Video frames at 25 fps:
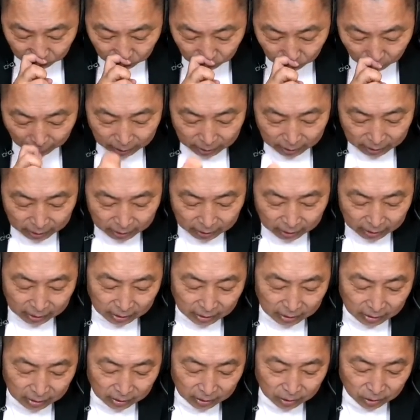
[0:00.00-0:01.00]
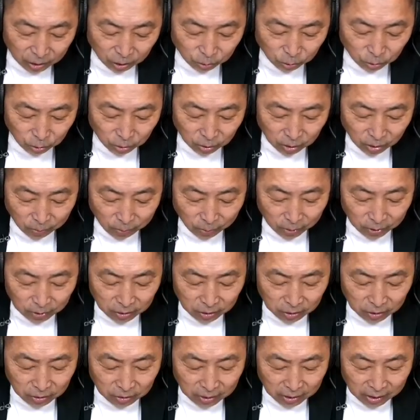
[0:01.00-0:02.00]
传了一个叫做呢
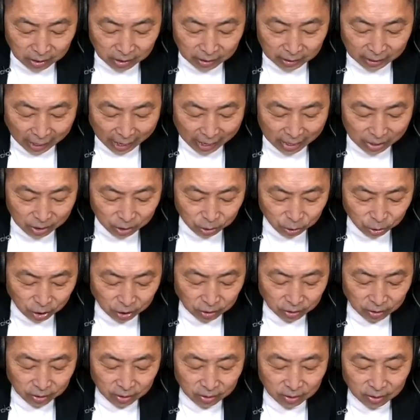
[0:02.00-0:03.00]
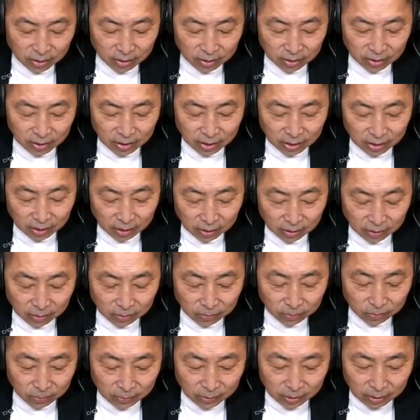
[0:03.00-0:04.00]
Political Intelligence 的这
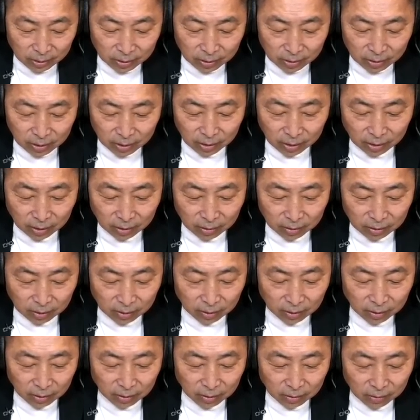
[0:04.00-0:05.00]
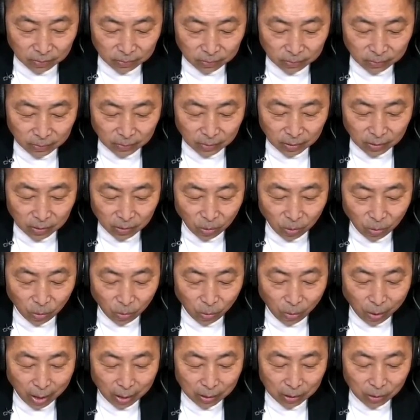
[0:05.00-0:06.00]
个这个呃
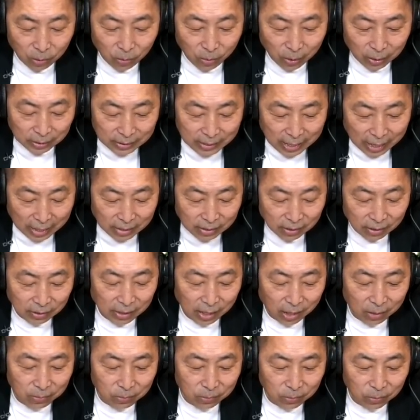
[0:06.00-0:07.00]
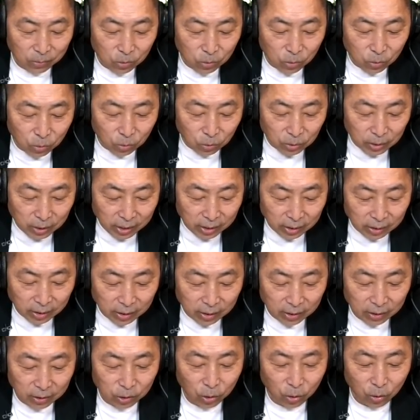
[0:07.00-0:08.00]
网网站呢，他们固定
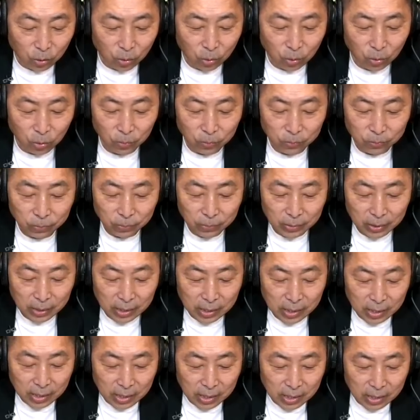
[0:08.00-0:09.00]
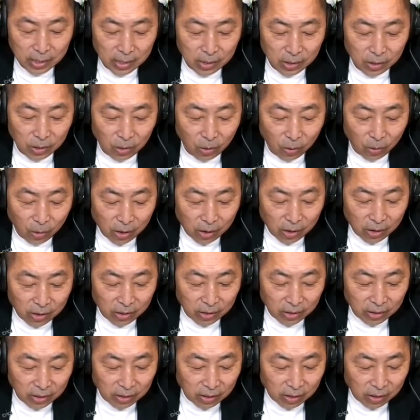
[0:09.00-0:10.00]
呢有有
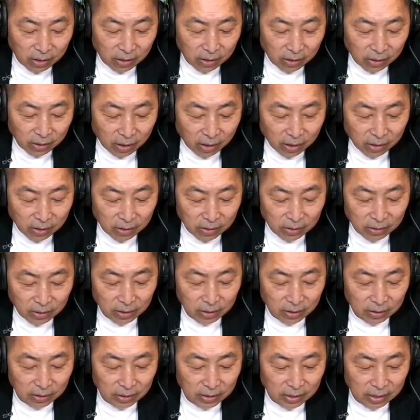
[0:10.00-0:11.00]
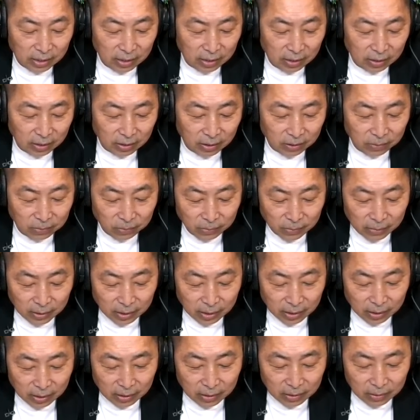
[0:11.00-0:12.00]
二零二二的这个
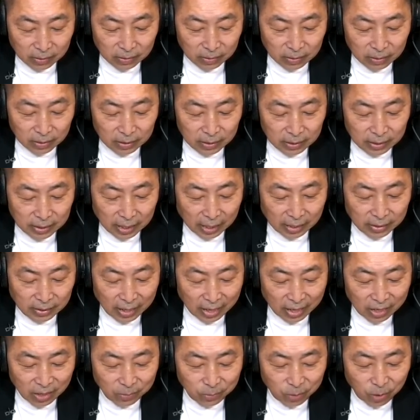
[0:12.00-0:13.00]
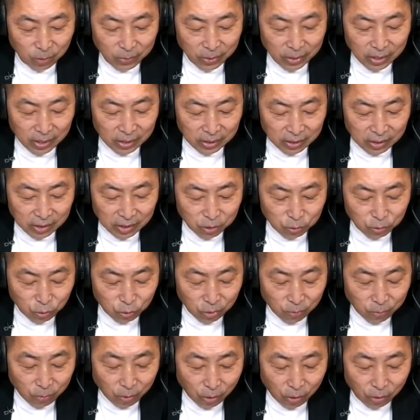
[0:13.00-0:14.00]
呃 Sustainability
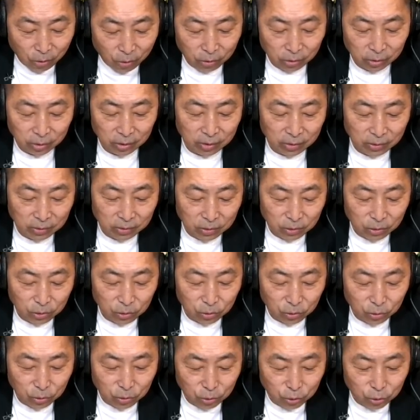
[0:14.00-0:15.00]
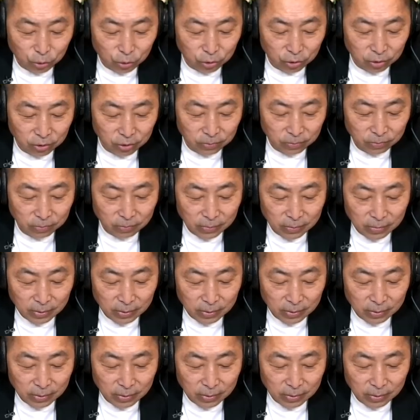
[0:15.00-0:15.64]
Report，就就是